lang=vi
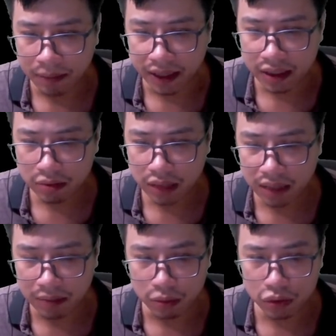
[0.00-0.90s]
mà cuộc đời
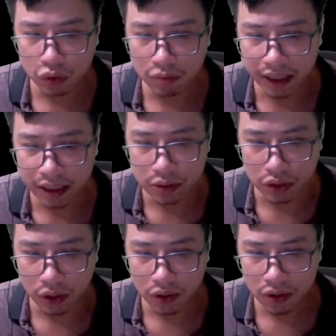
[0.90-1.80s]
này bị người khác nắm
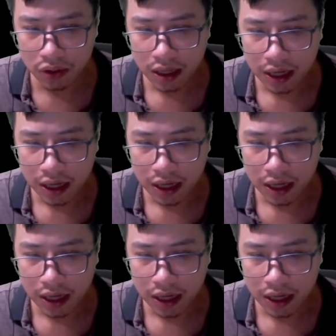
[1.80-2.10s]
trong tay.